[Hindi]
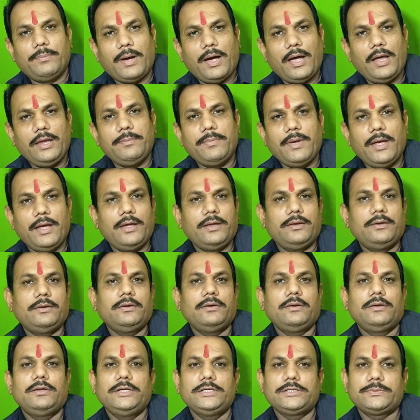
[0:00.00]
भाई
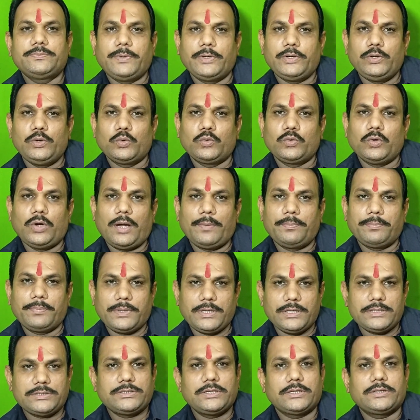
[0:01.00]
बहन इस प्रयोग को आप
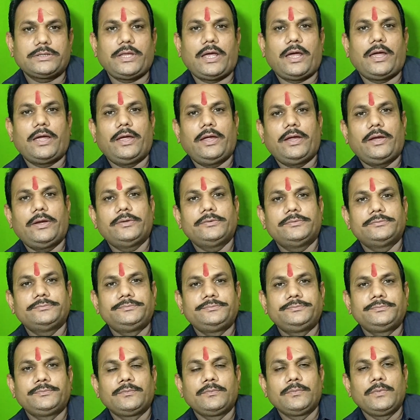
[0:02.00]
कर सकता है
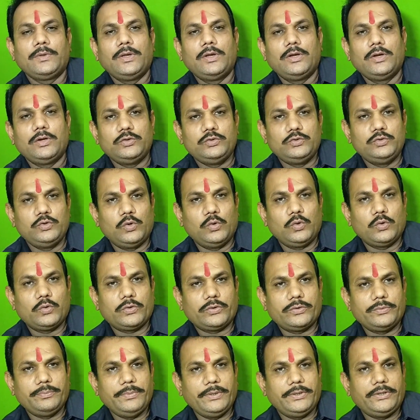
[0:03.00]
जो
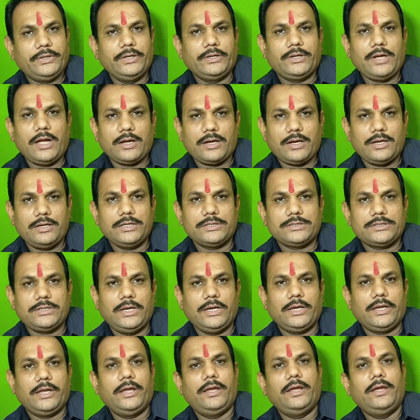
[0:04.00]
मिट्टी का कलश
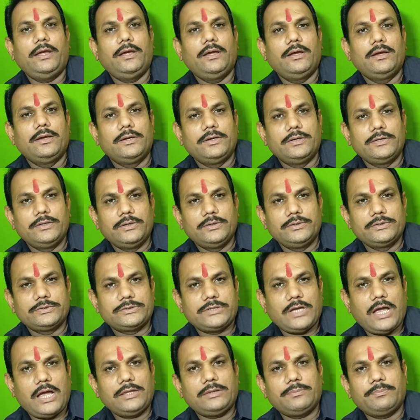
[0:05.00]
लेके
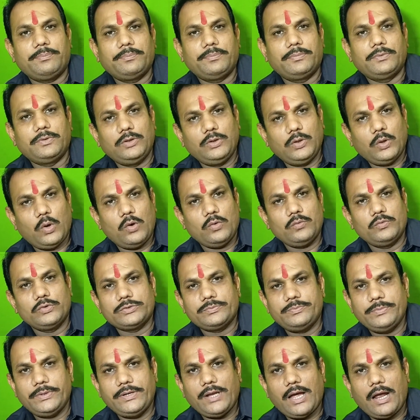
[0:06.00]
सात लौंग
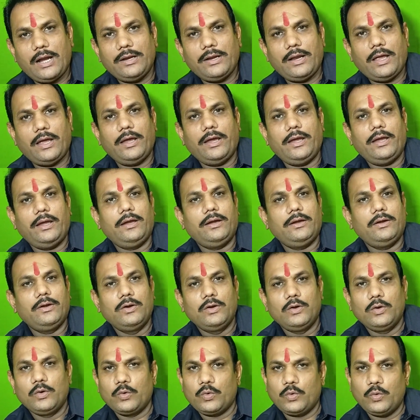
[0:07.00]
उसमें डालना है
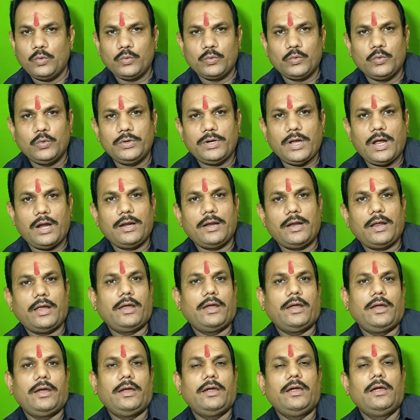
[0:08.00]
कुंकू डालना
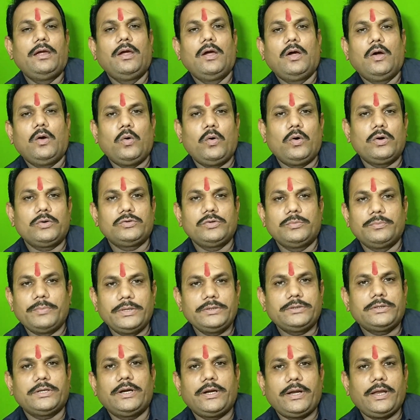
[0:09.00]
है और जो
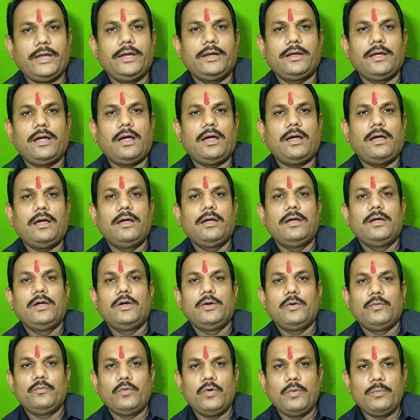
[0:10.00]
मंत्र रहेगा
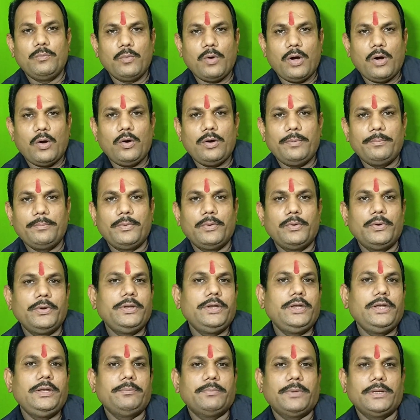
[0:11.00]
वो मोहो
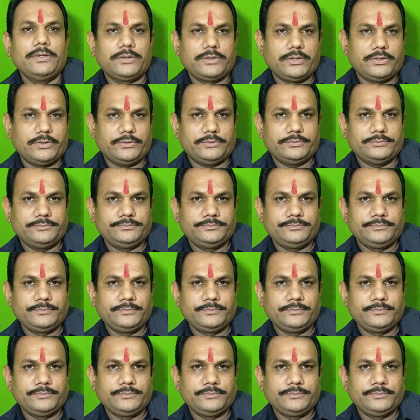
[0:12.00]
मोहिनी मंत्र